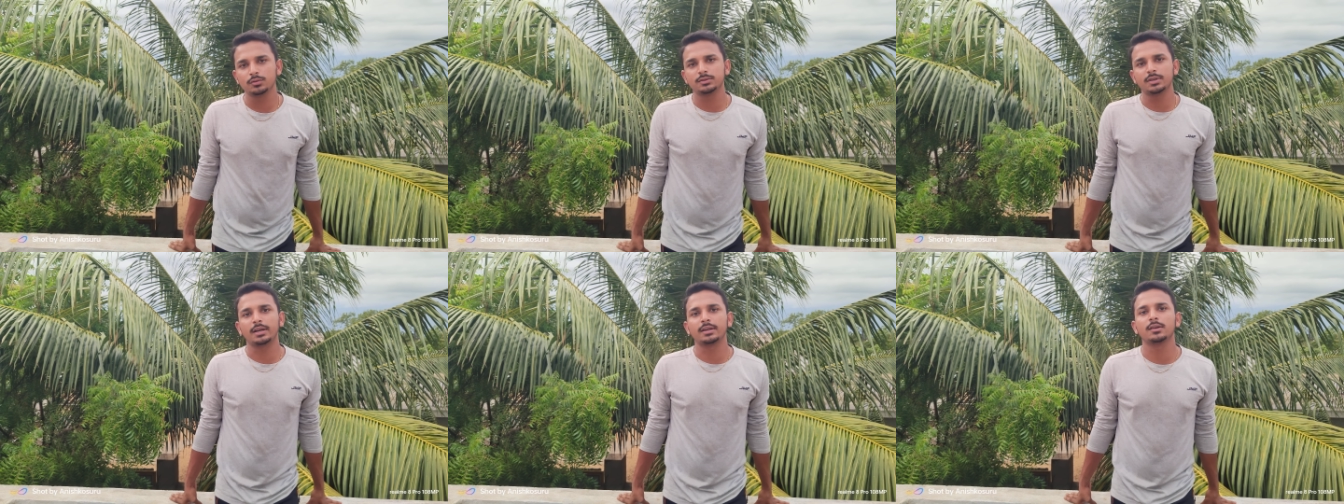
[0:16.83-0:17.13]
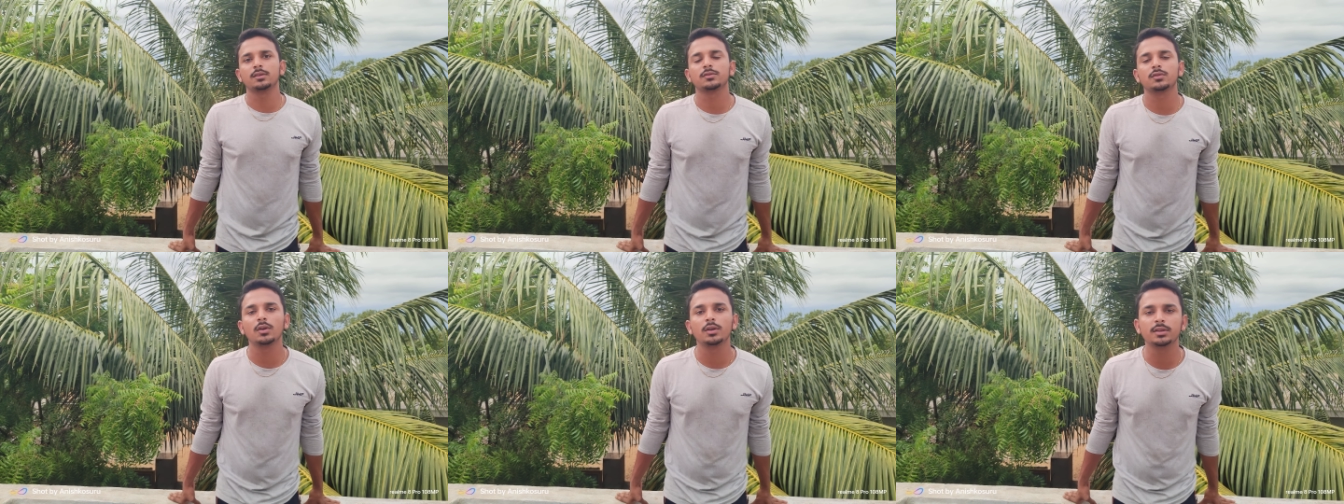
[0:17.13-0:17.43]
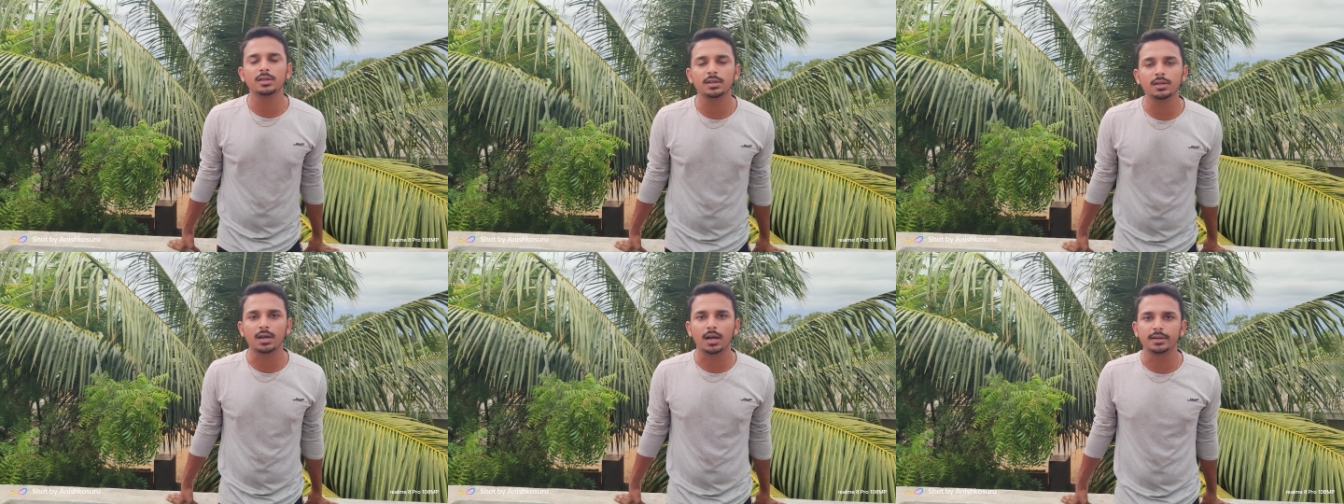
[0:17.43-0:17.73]
ఛానల్స్లో
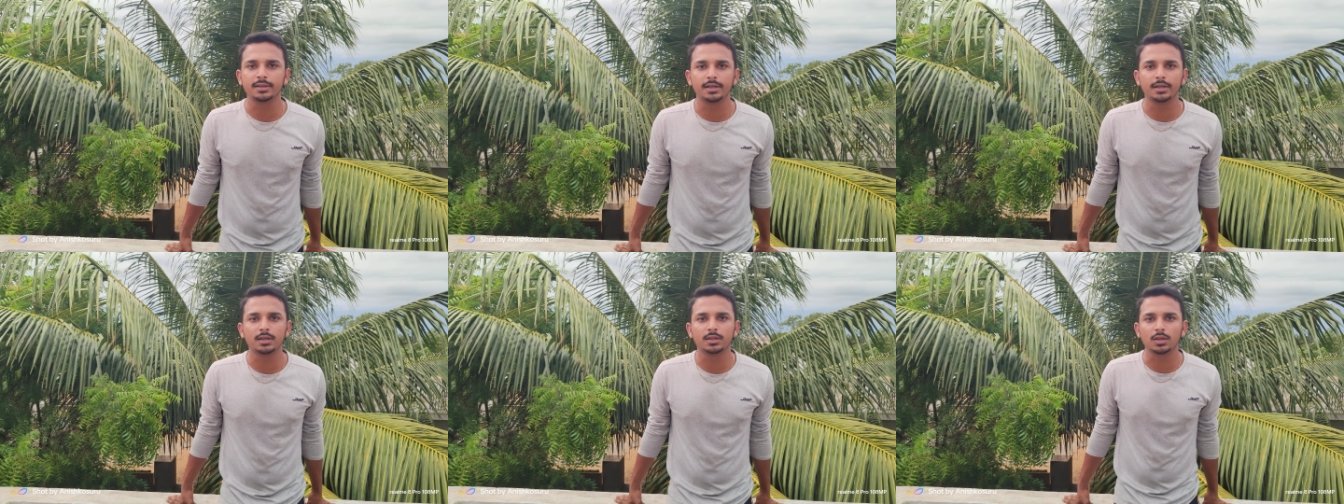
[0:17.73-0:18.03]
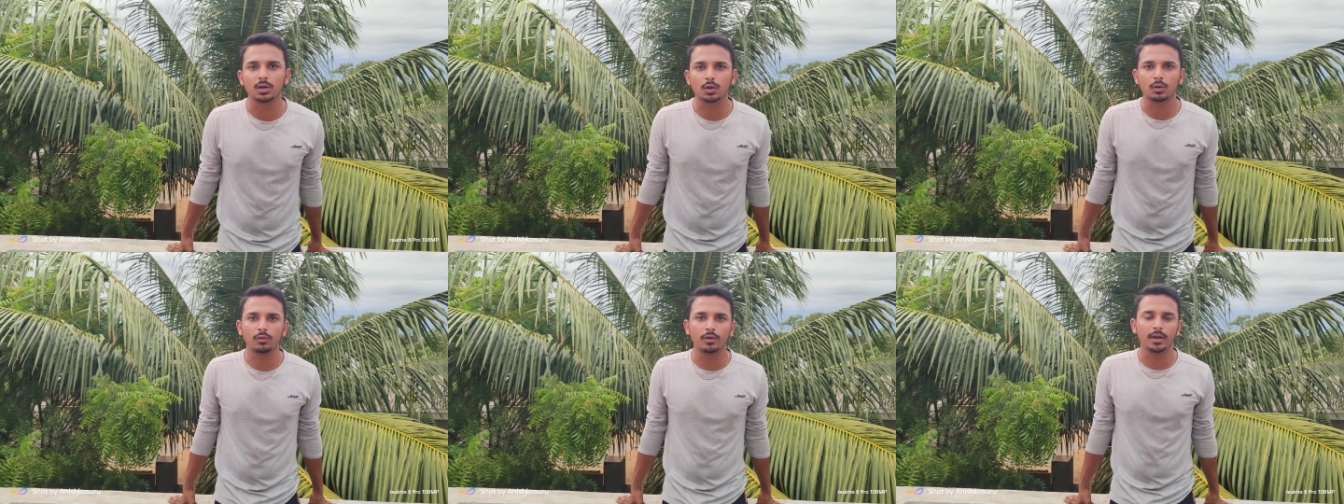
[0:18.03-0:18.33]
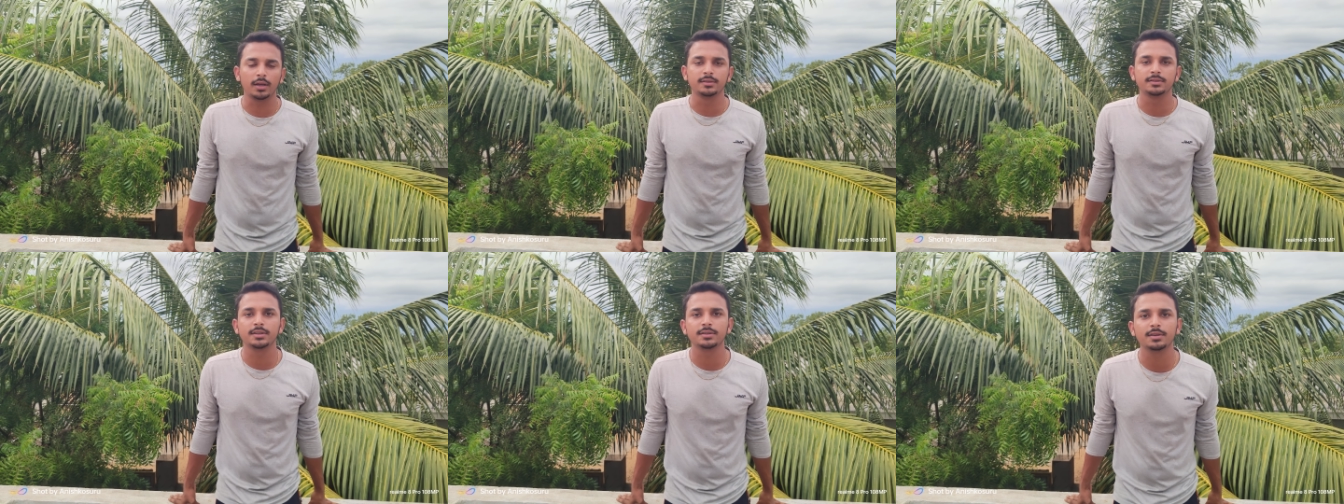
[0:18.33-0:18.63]
అయితే కంటెంట్
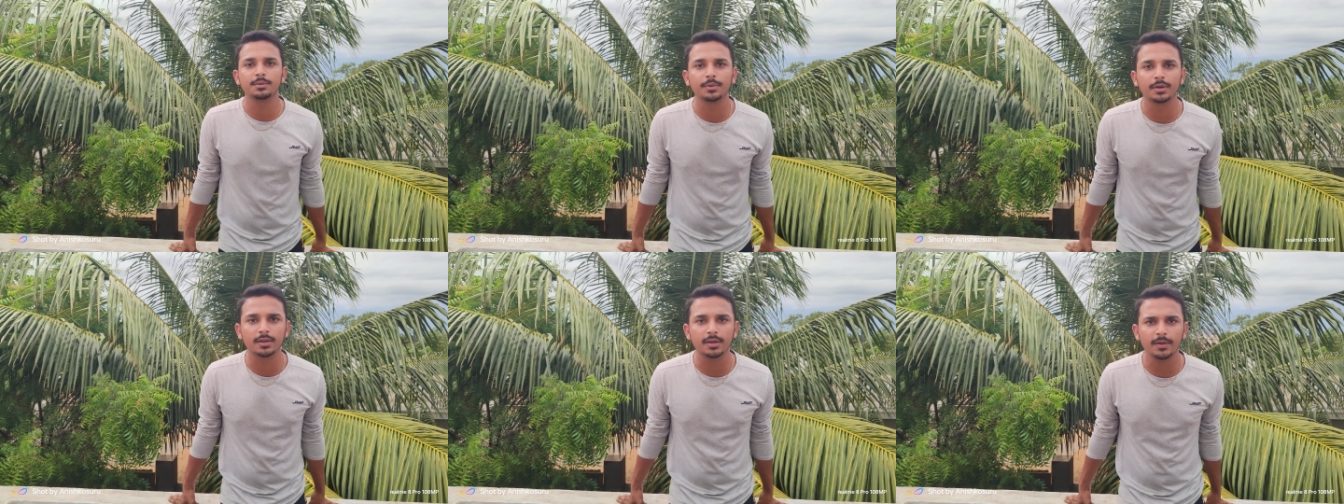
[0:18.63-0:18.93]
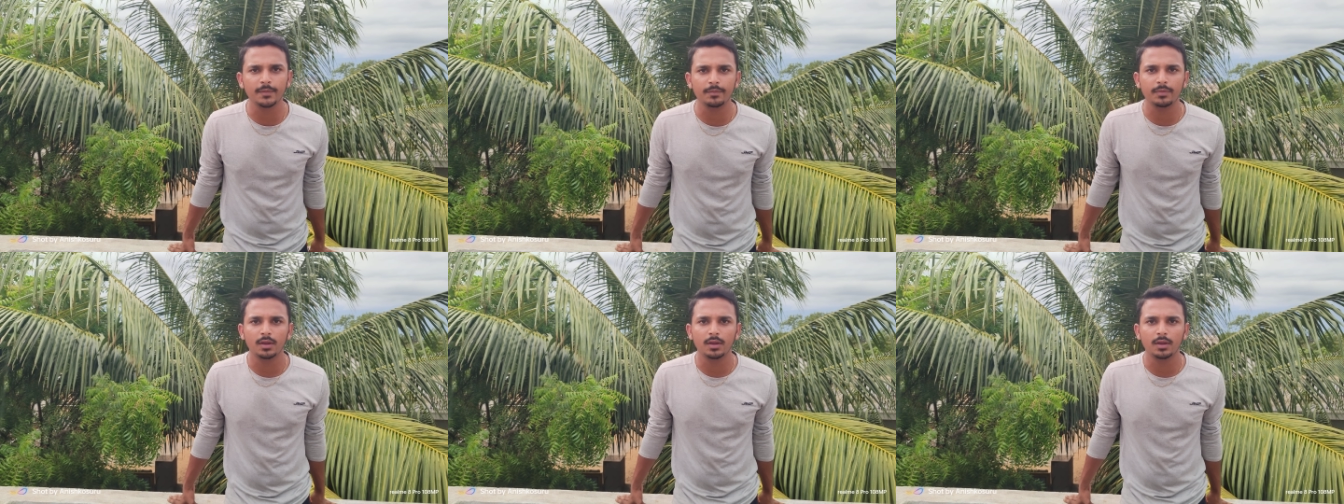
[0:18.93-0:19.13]
తక్కువ ఎన్సీసీ మీద